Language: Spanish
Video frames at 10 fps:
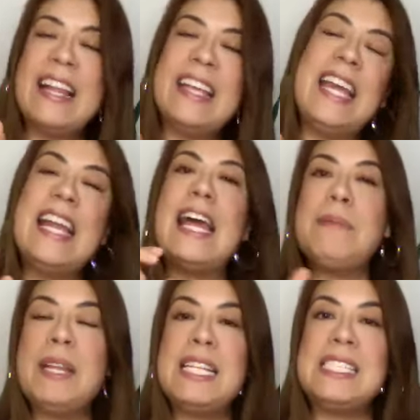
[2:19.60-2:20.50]
quien la
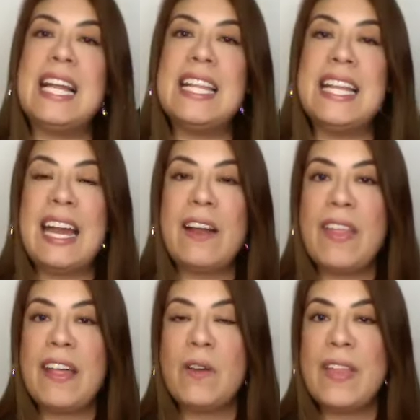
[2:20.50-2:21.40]
administra el dinero
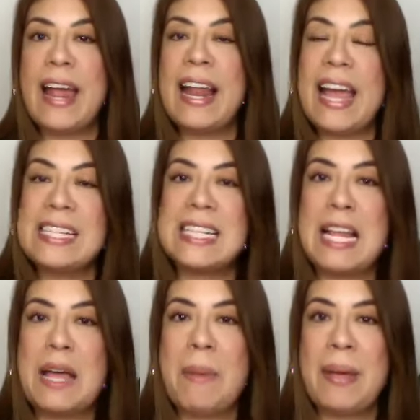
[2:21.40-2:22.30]
de Nodal es
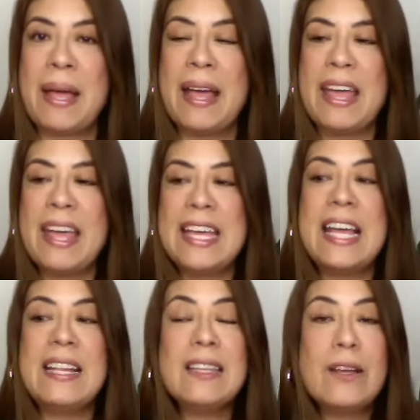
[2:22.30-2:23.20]
la mamá. Y
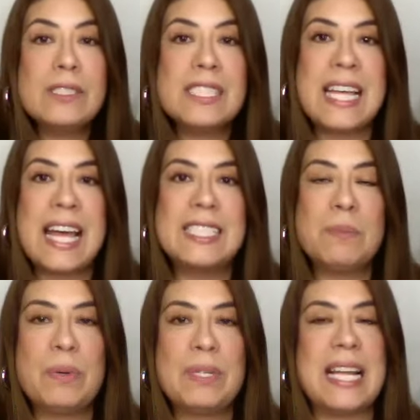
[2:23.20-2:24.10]
entonces,
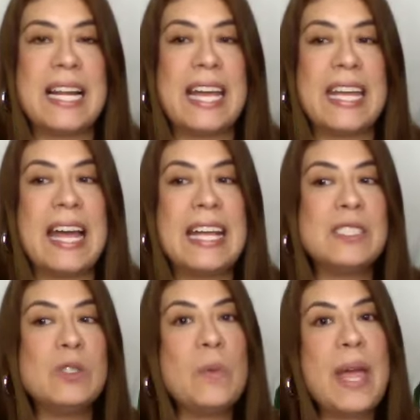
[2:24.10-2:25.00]
pues el que ya
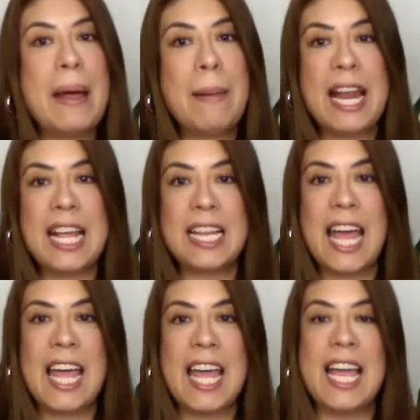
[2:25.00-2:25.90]
estuviera Belinda
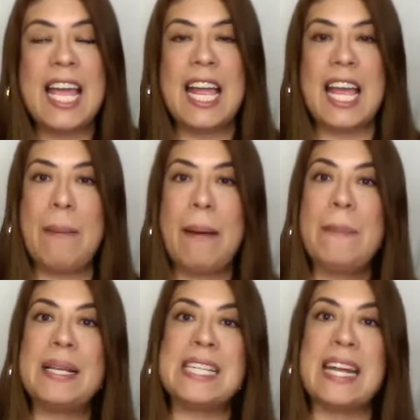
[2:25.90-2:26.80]
ahí, ¿qué va a
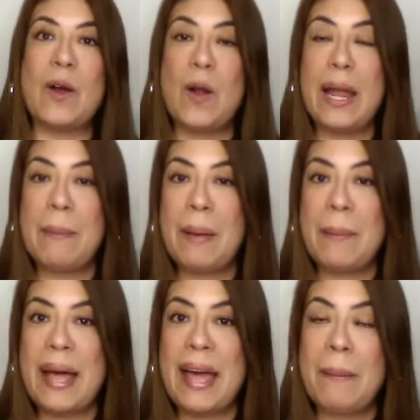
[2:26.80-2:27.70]
pasar con la
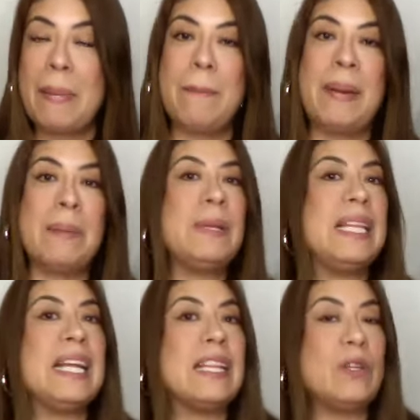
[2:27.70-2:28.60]
mamá? ¿Va a
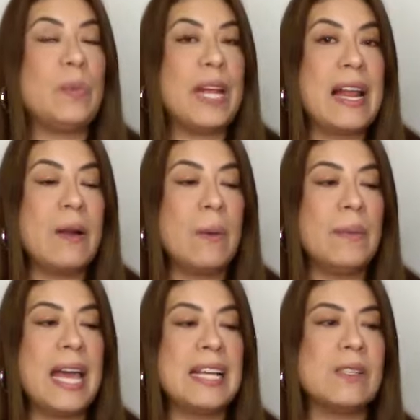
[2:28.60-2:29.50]
permitir que tuviera el
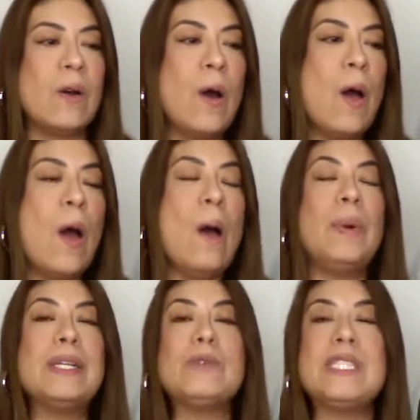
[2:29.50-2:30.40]
noviazgo?
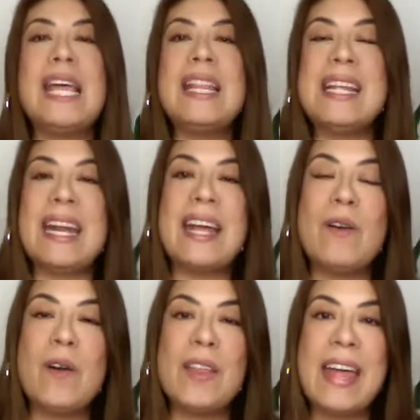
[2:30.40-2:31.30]
Pues usted
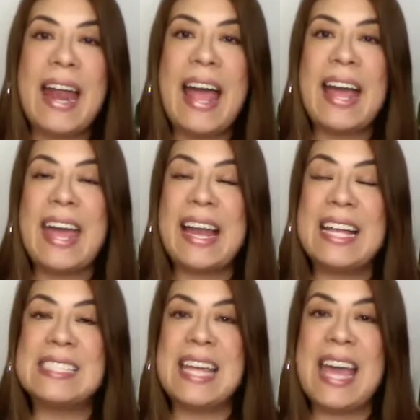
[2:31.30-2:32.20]
recordará que en
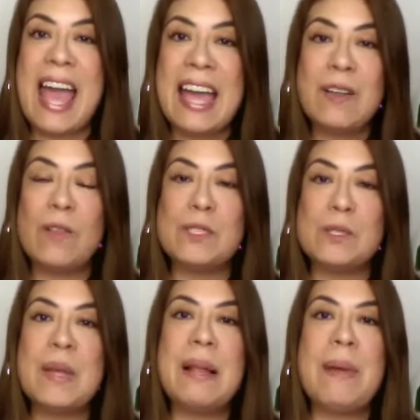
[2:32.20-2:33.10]
este año
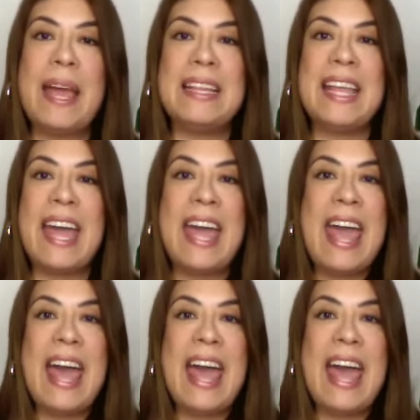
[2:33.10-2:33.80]
2020,